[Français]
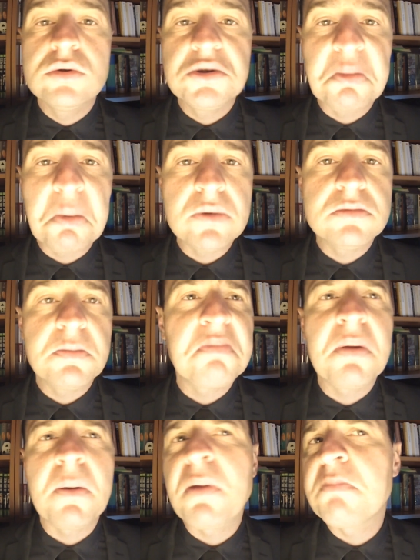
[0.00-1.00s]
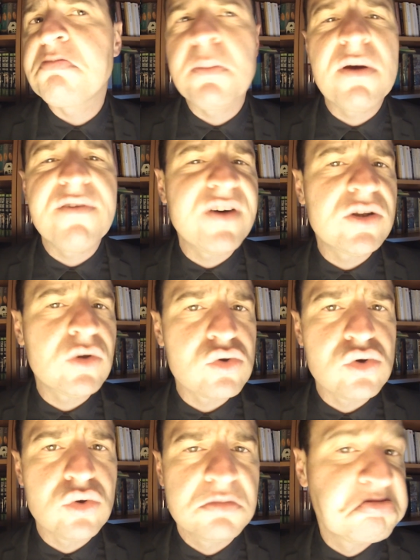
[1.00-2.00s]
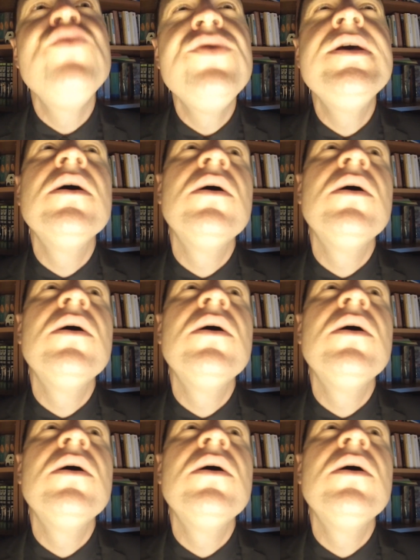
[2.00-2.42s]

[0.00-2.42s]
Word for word: je sais pas, pas, pas, bien fait attention. Puis